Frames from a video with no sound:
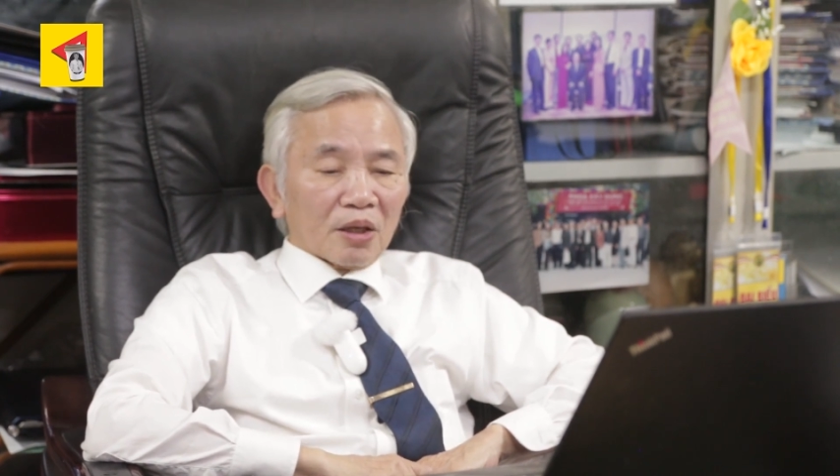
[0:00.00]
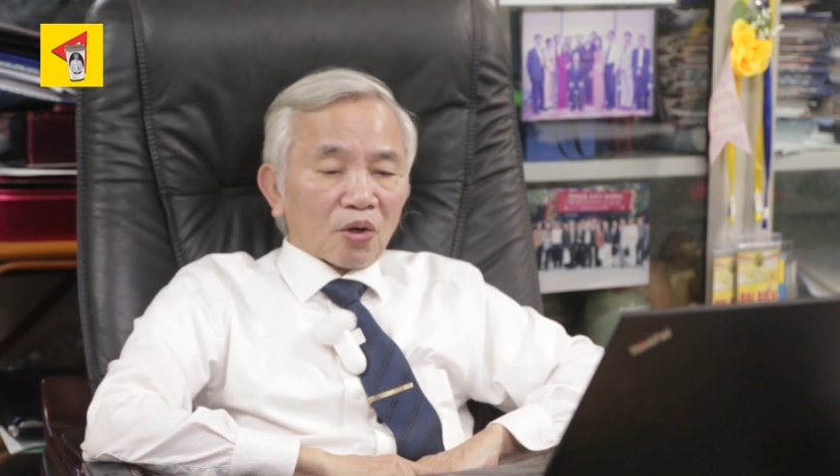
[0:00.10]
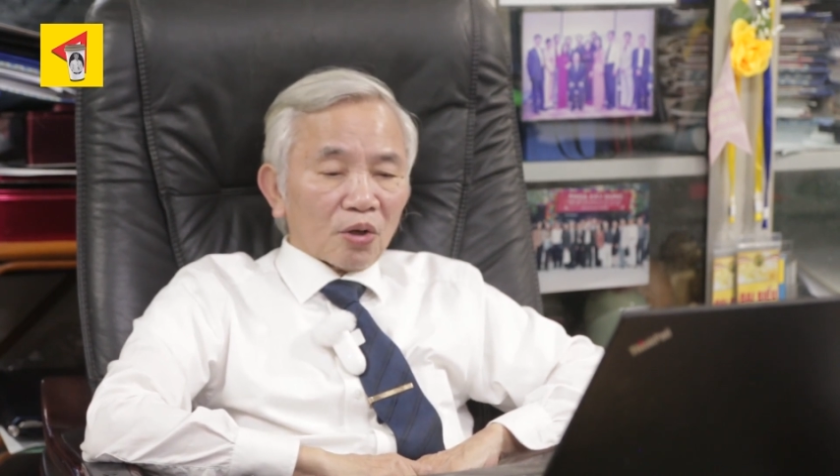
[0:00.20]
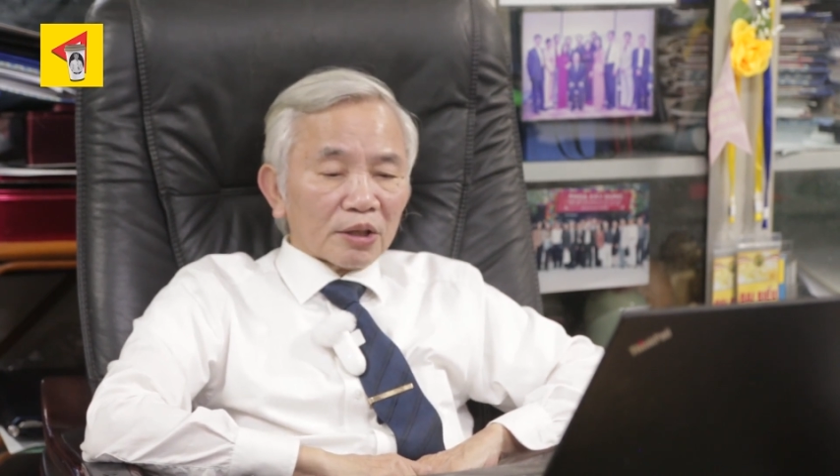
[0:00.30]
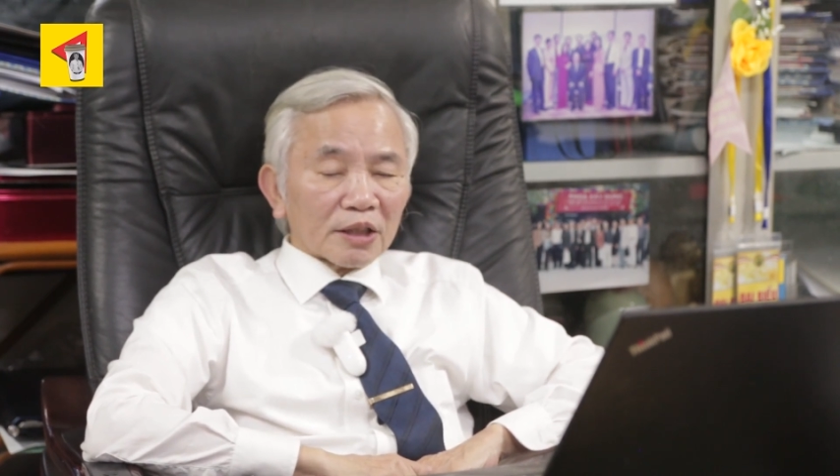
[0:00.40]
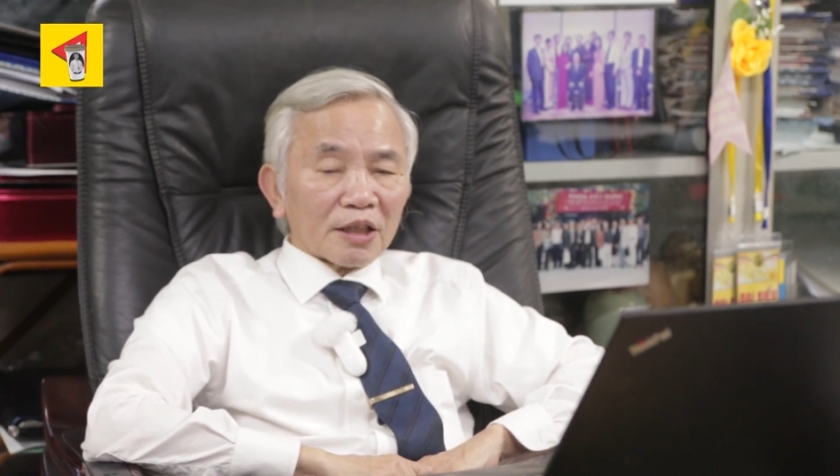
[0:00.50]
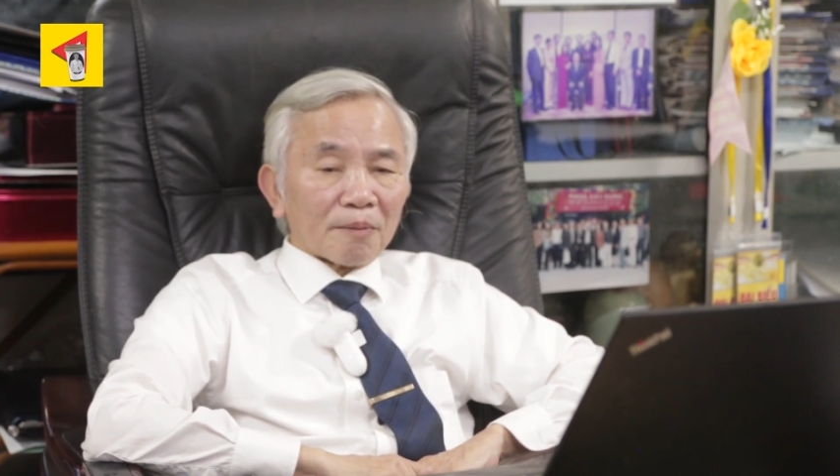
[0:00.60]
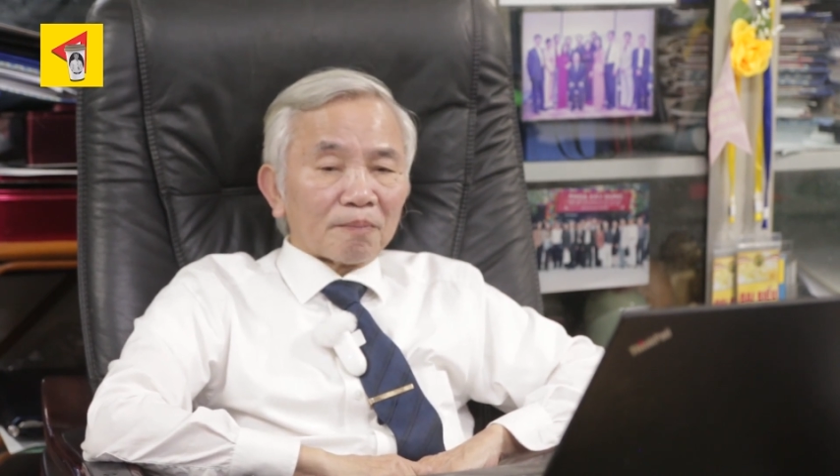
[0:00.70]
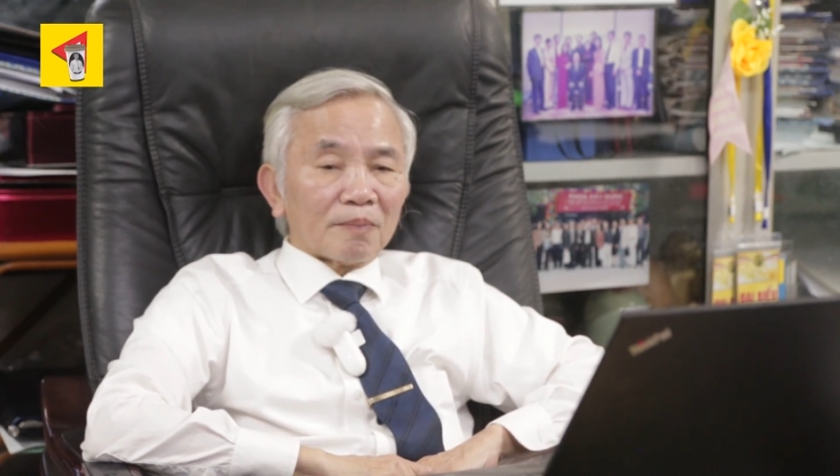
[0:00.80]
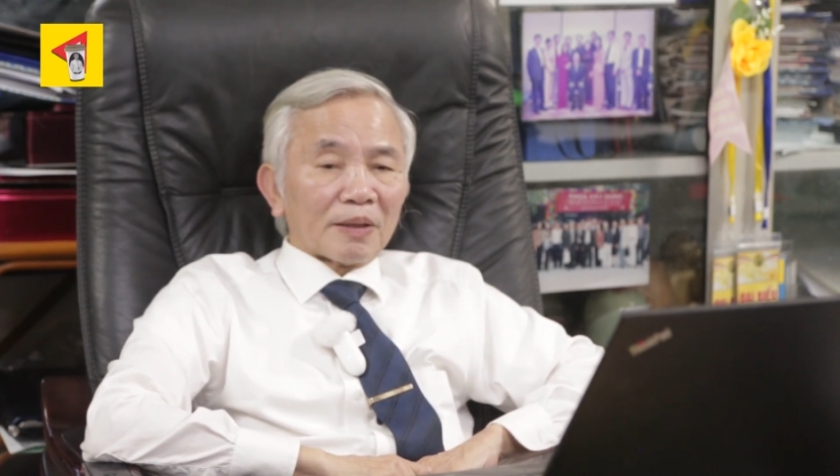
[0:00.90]
có trường
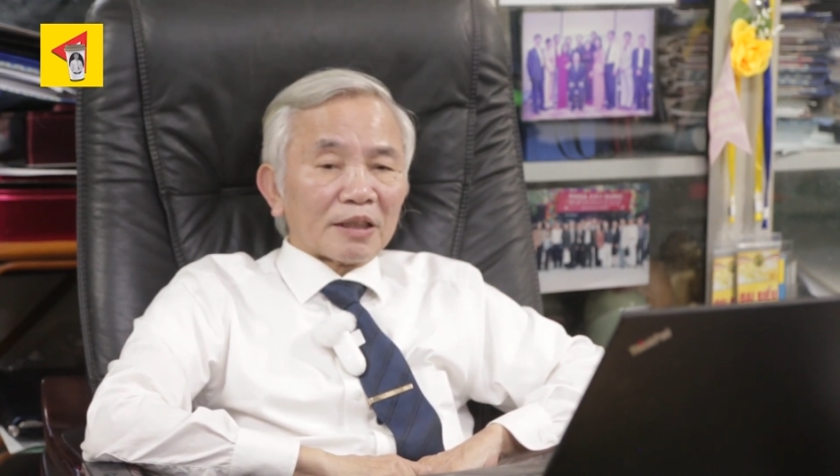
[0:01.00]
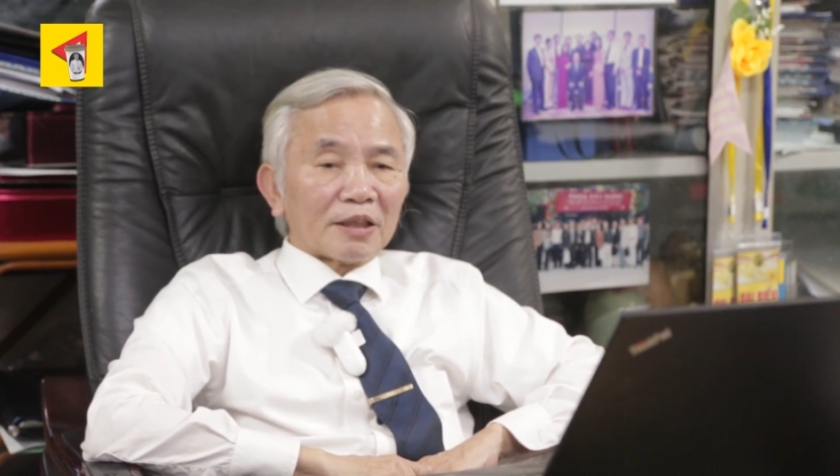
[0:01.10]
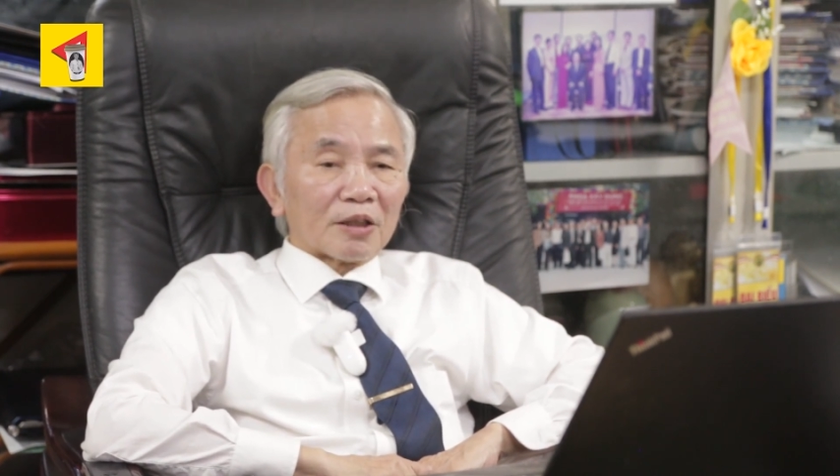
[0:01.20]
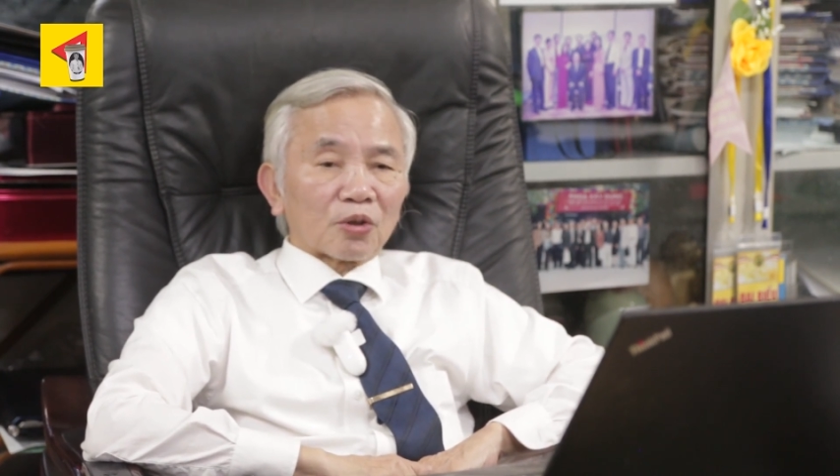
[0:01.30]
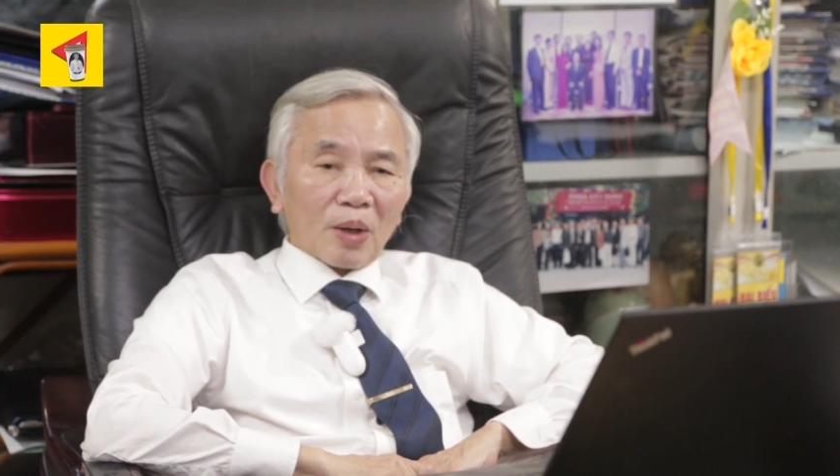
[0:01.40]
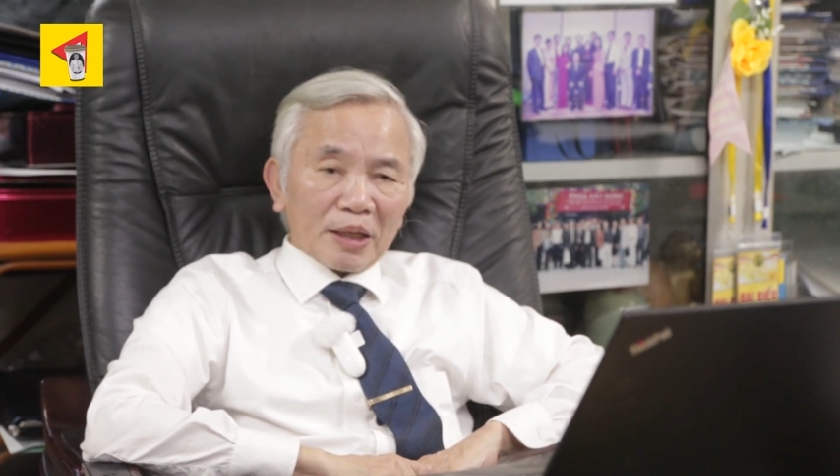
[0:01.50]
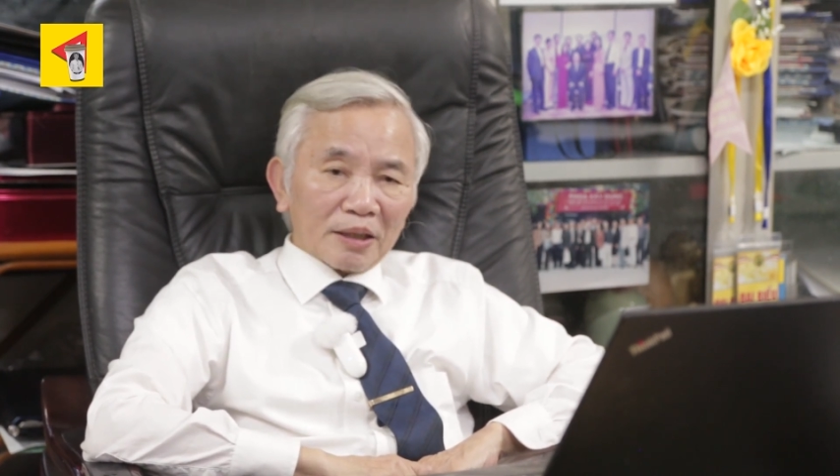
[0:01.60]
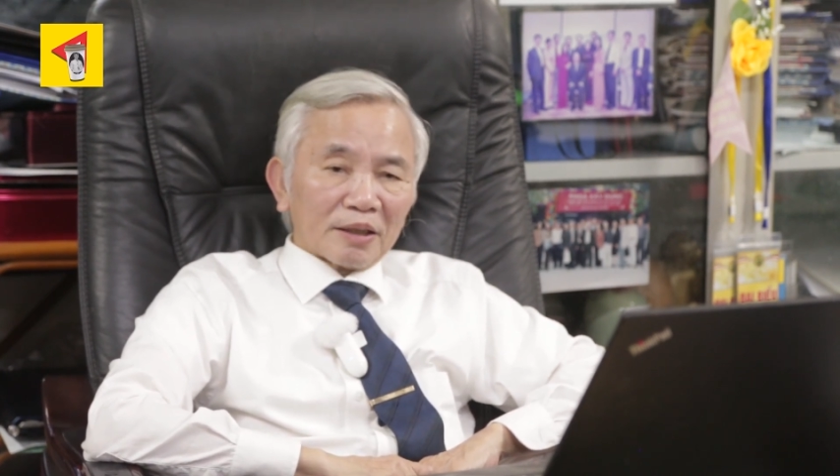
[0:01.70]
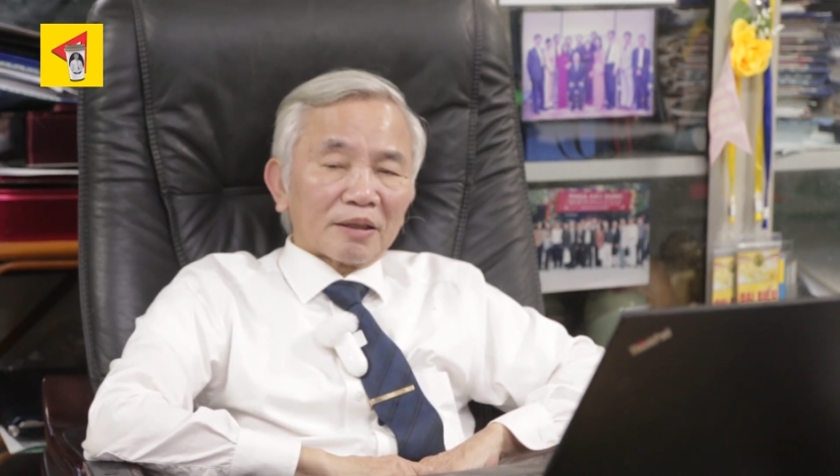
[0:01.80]
hợp ảnh hưởng thuận